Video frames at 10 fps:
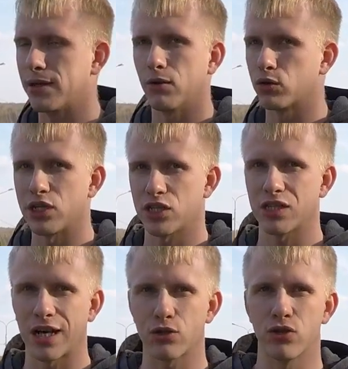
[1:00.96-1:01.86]
деле. Вот я сейчас
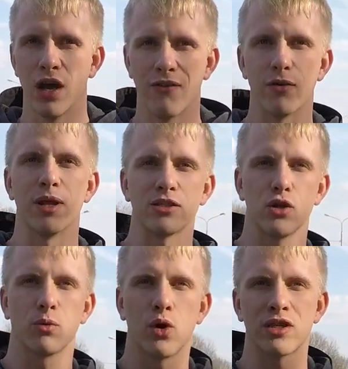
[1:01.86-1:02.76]
нахожусь в
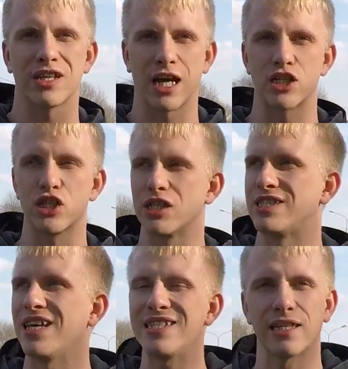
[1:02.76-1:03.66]
областном городе Каширы,
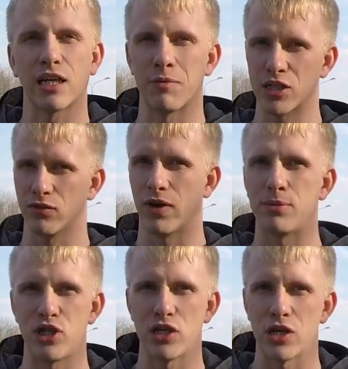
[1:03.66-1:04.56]
здесь таких машин
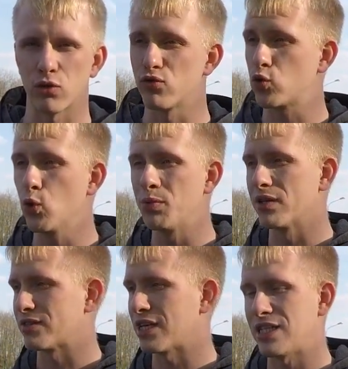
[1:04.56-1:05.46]
вообще нету. В
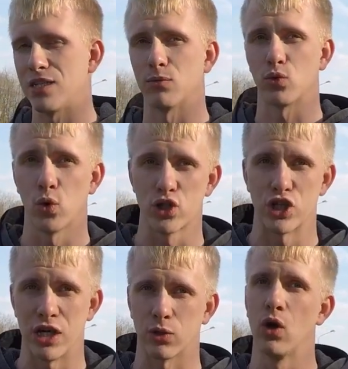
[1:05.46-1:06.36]
Ступино соседям тоже
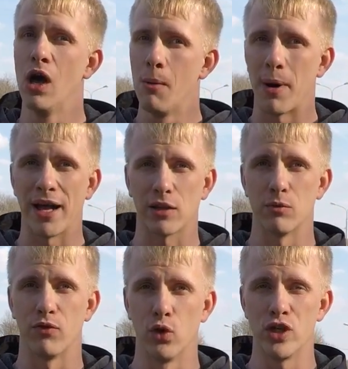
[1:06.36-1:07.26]
нету.
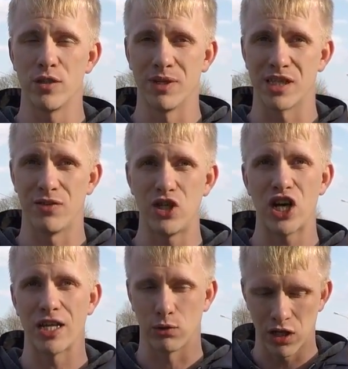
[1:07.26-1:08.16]
Поэтому выносим на
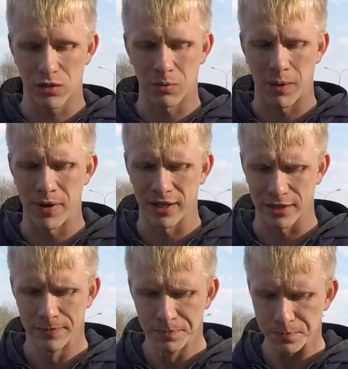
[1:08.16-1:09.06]
совещание вот этот момент.
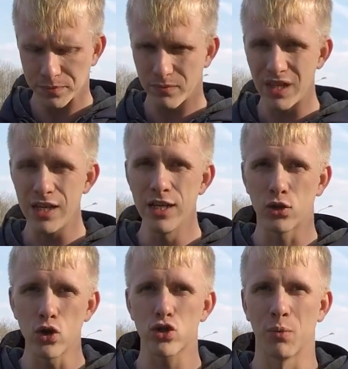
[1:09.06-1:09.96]
И
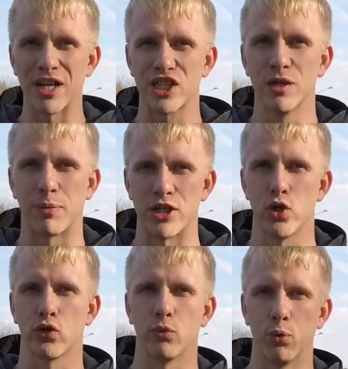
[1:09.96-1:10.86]
то, что машина,
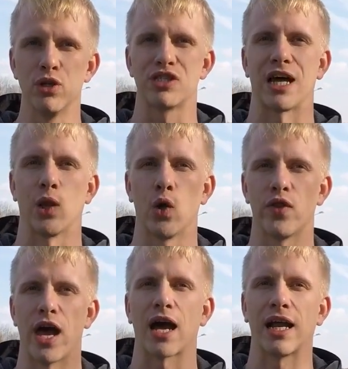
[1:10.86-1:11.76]
подчеркиваю, будет
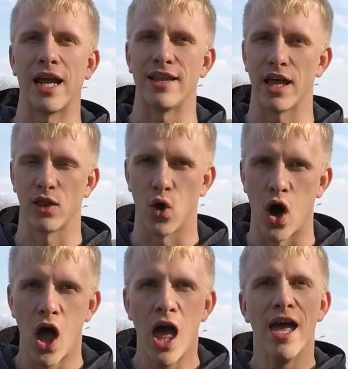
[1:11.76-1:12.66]
салонная, оклеенная.
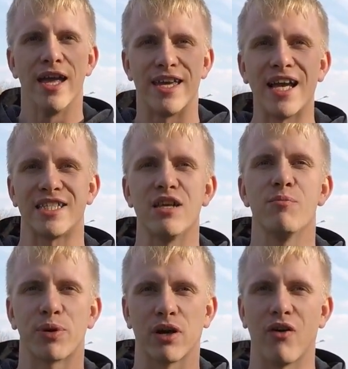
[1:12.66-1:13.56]
Но я с
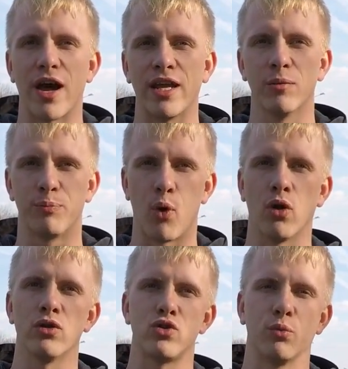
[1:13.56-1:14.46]
ними проговорил,
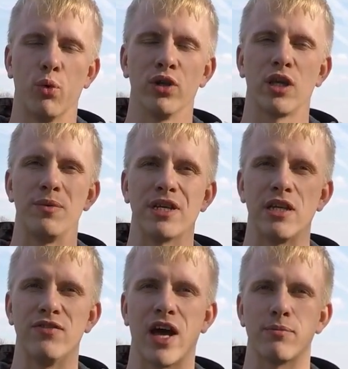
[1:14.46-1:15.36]
полностью будет
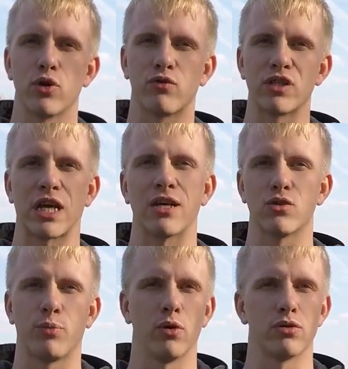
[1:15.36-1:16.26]
объективный обзор.
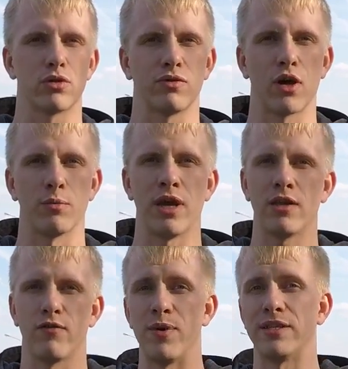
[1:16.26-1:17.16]
Высказываю полностью свое
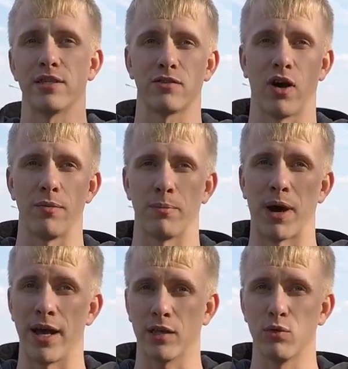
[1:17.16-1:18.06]
мнение вместе с вами.
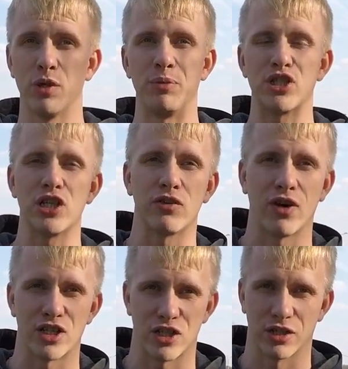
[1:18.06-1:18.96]
Поэтому напишите
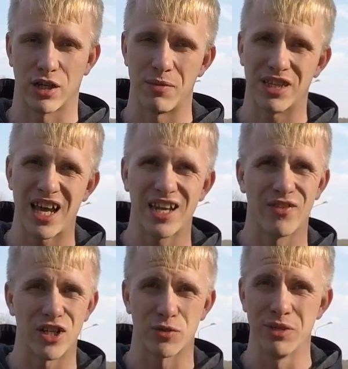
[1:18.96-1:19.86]
ваши комментарии,
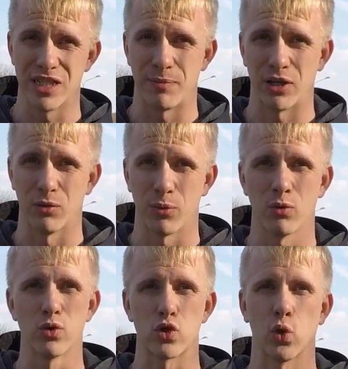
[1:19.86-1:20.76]
ваши мысли по этому
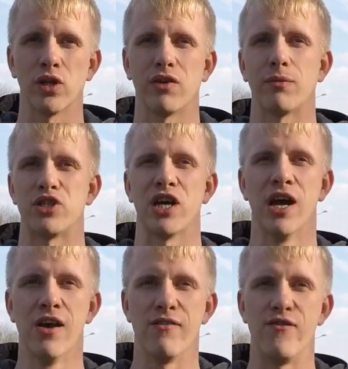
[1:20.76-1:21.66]
поводу, стоит ли вообще
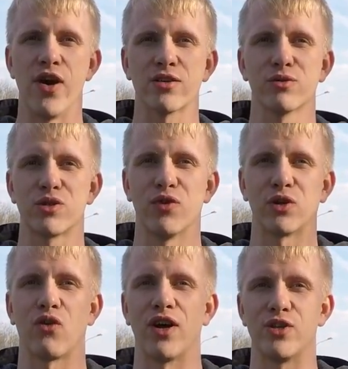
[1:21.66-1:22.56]
ввязываться в
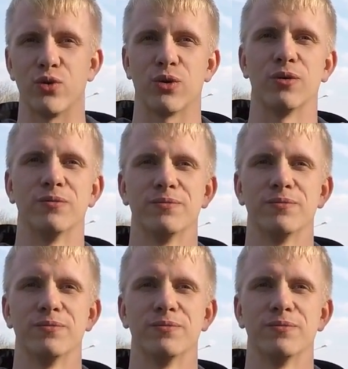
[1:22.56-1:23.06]
эту авантюру.